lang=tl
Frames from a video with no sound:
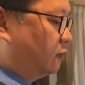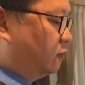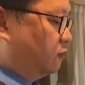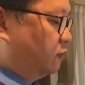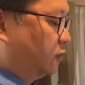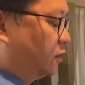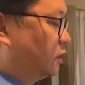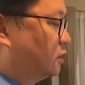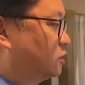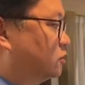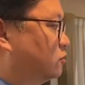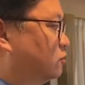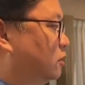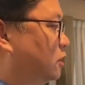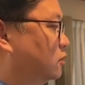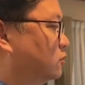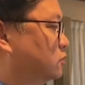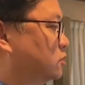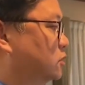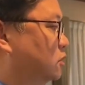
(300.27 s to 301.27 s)

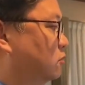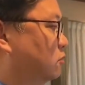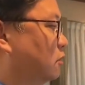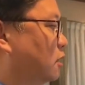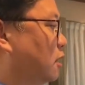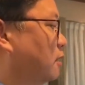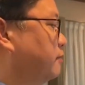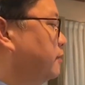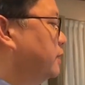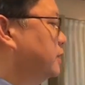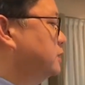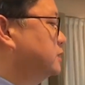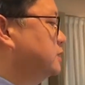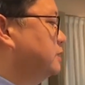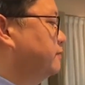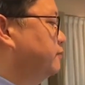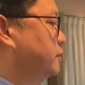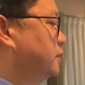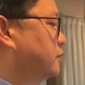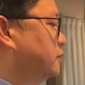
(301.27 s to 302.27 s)
congratulate kung sino
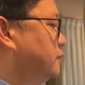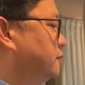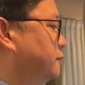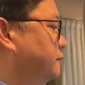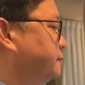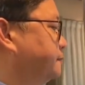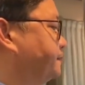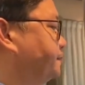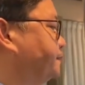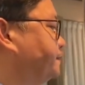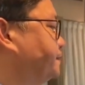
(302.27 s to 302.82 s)
nakapag-isip nito